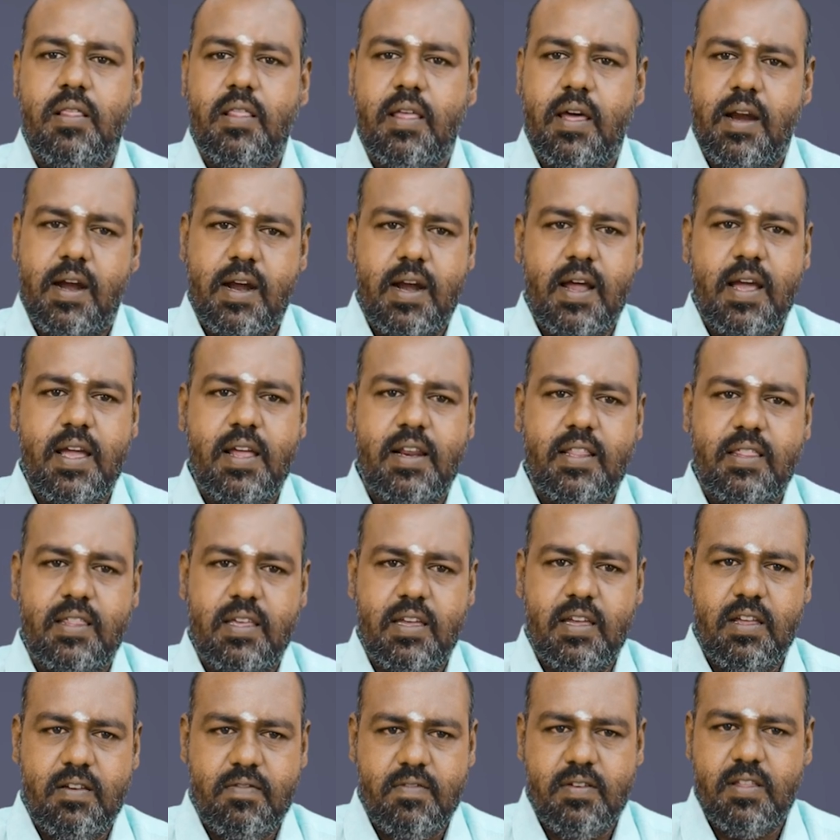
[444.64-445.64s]
இந்த ரெண்டாயிரத்தி
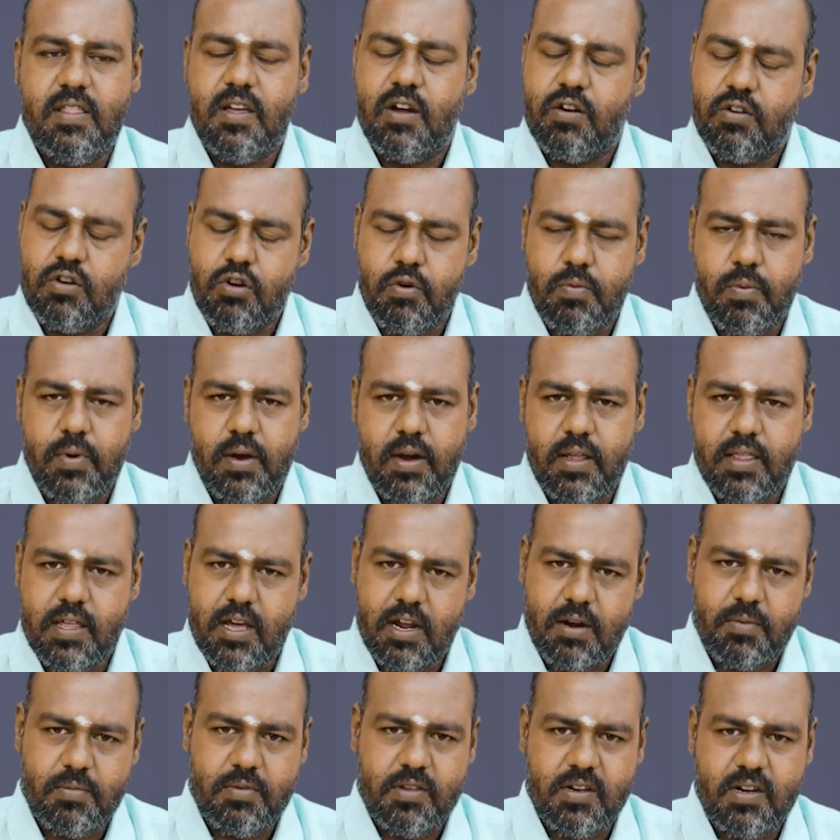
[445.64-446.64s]
இருபது அக்டோபர்லேருந்து
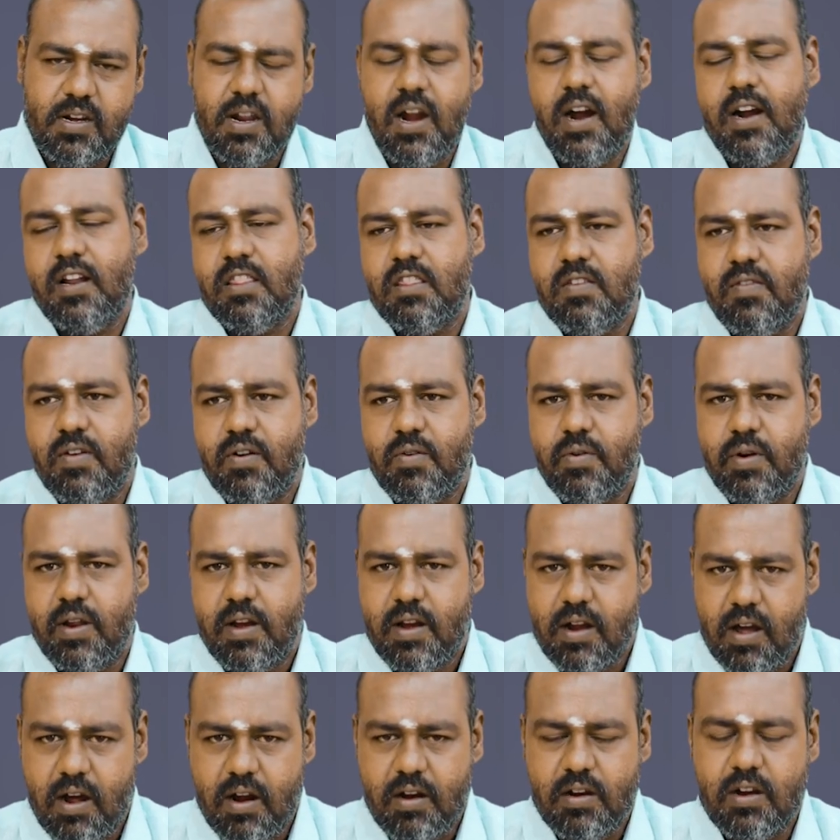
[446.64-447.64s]
ஆரம்பிச்சுட்டு அடுத்து வரக்கூடிய
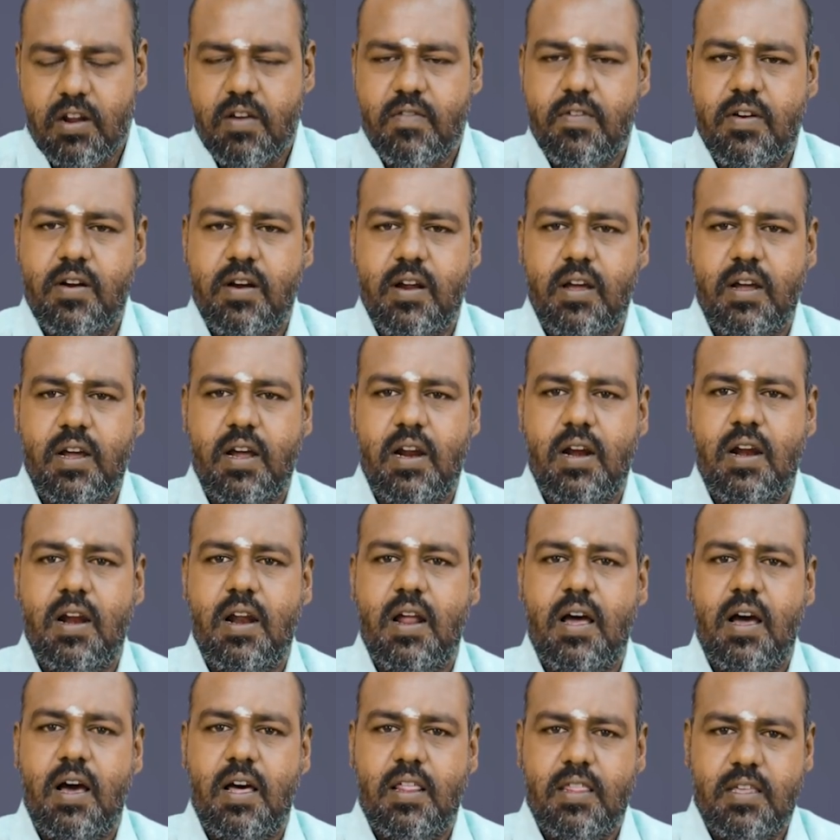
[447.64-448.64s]
நான்கு வருடங்கள்
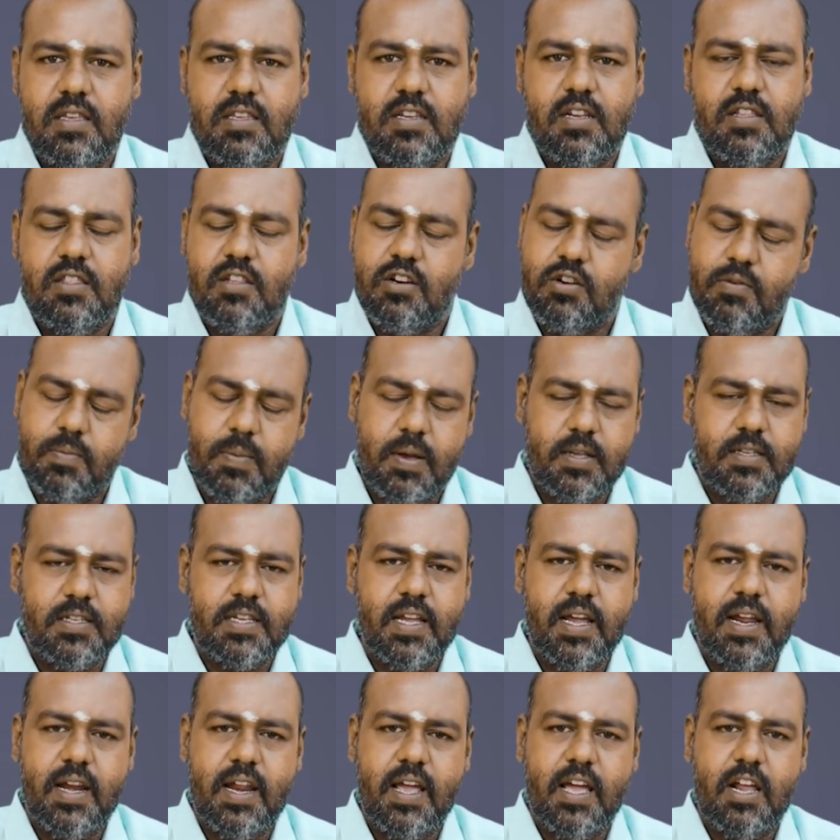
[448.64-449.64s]
அதிர்ஷ்டம்
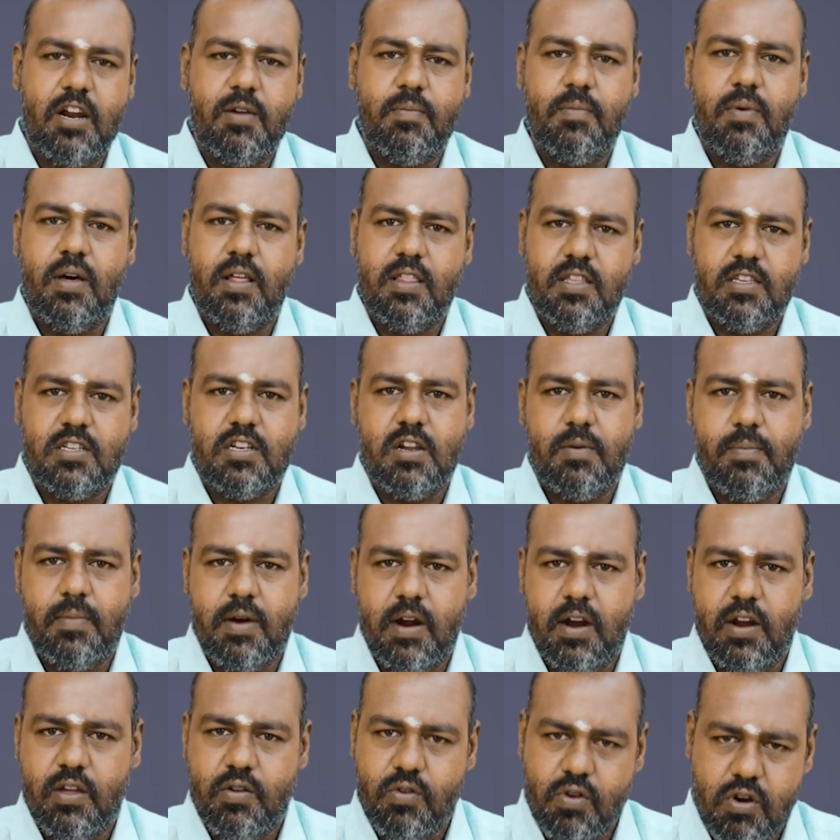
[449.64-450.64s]
அச்சய நேரம்
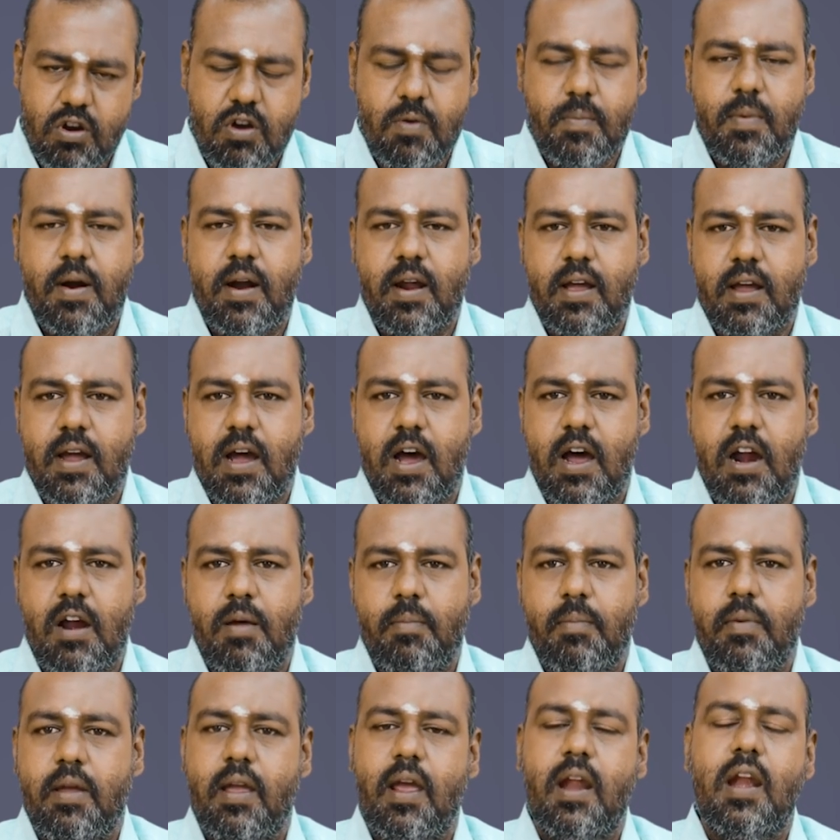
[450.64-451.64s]
அதிர்ஷ்டமான யோகமான
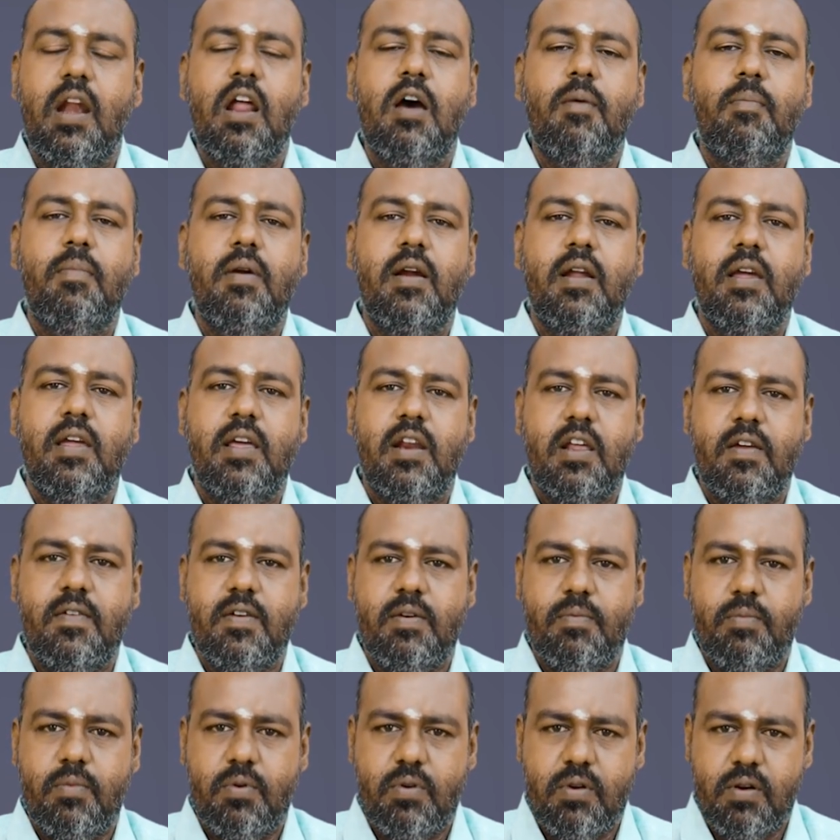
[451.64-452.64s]
காலம் எல்லாம் உள்ள
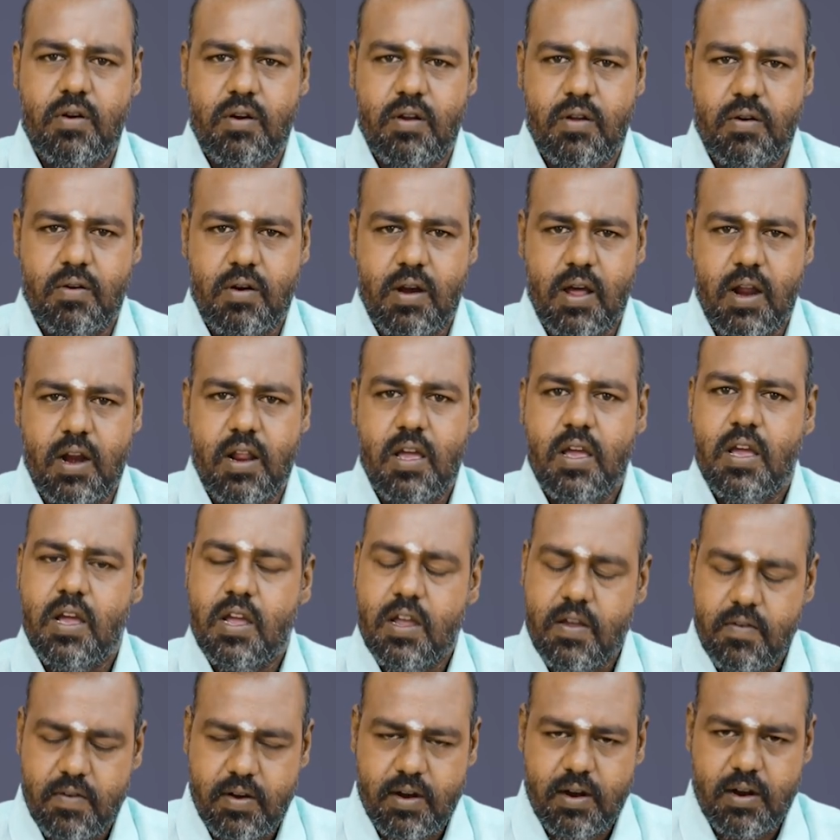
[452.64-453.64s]
இறைவன் முருகன் அருளால்
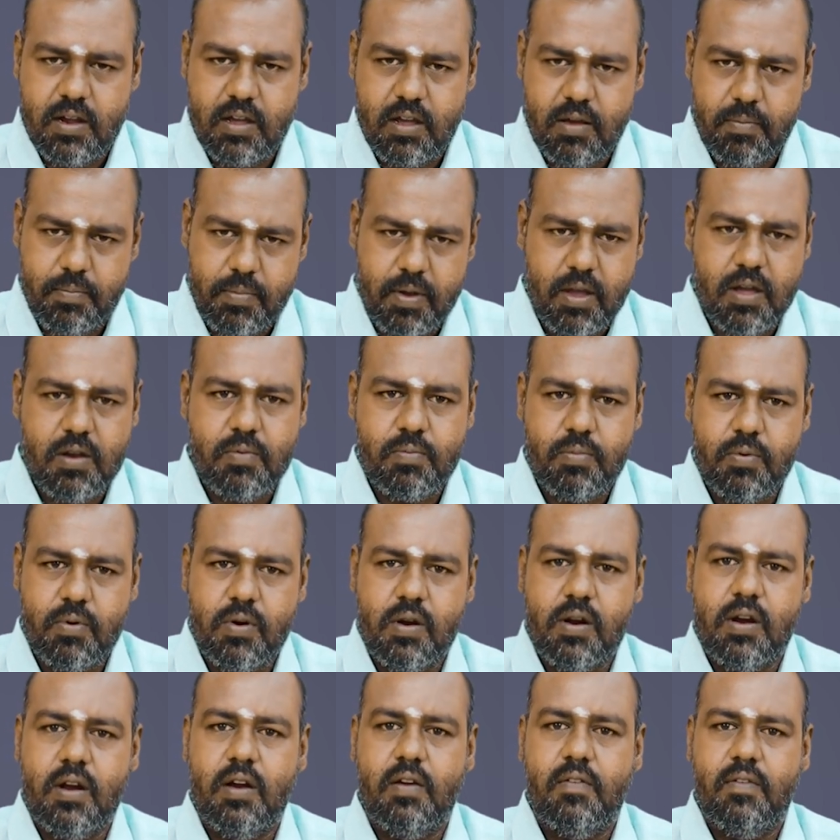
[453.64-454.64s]
இவர்களுக்கு பேர்
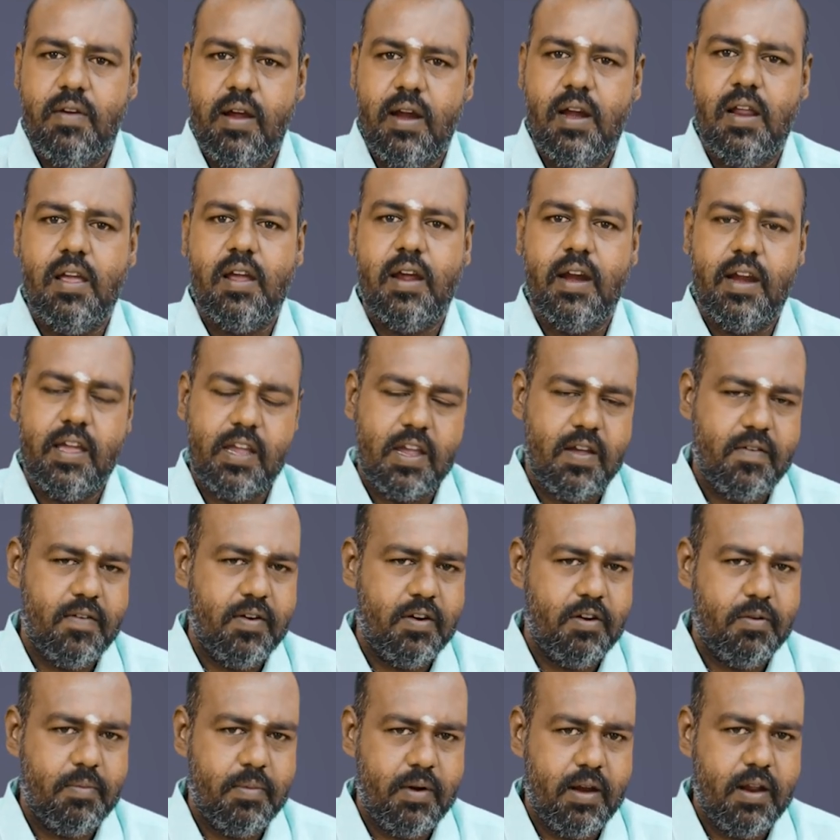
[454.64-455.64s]
புகழ் வேலை கிடைக்க
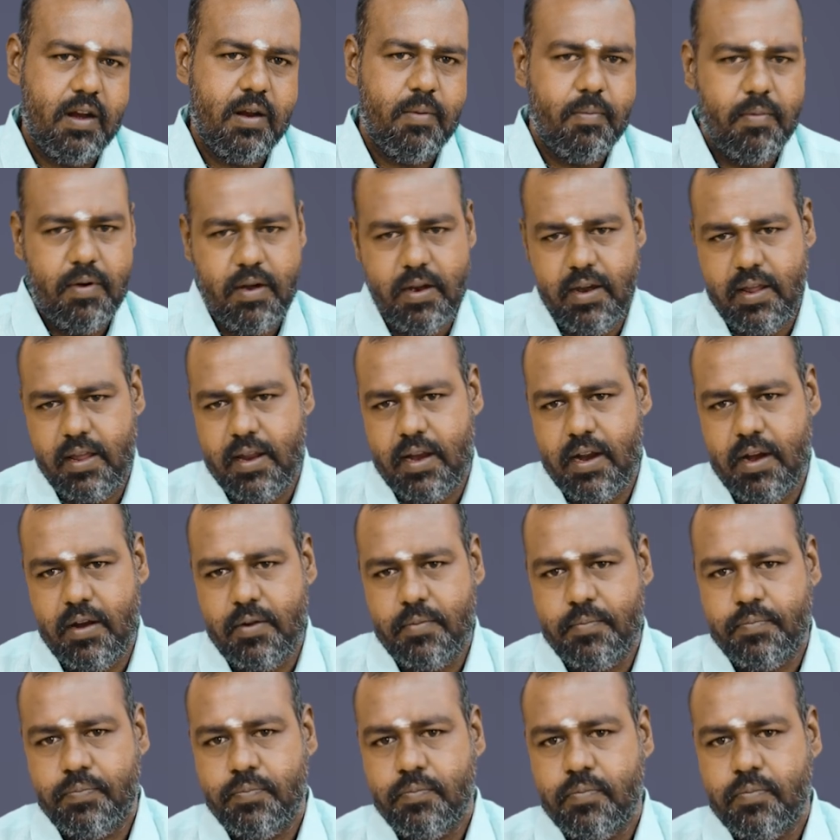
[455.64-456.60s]
வேண்டும் என நம்ம வேண்டுகிறேன்